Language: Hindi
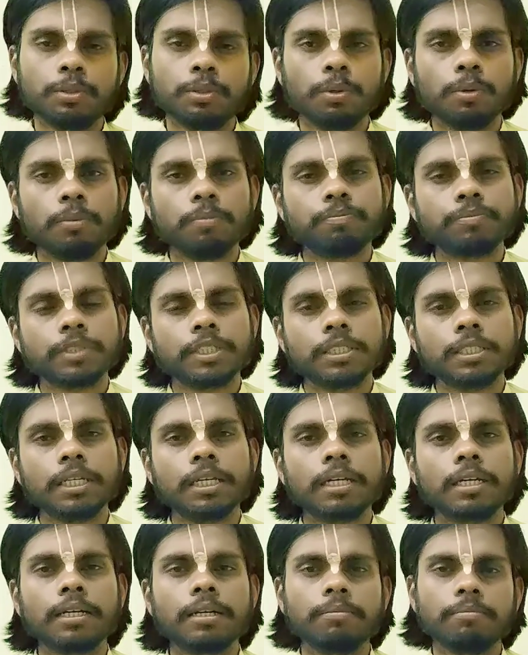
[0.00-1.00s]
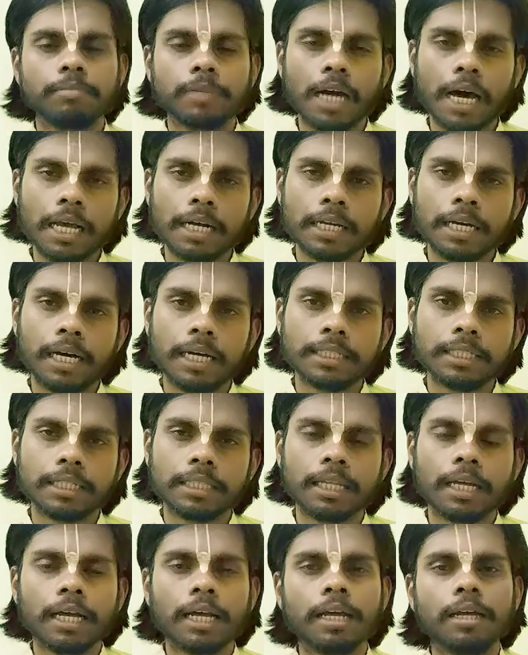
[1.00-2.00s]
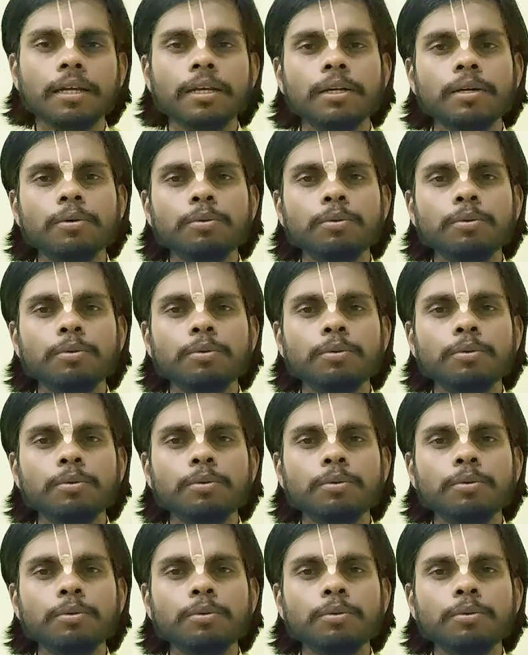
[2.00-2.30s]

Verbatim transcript: जो जिसे काल कहा जाता है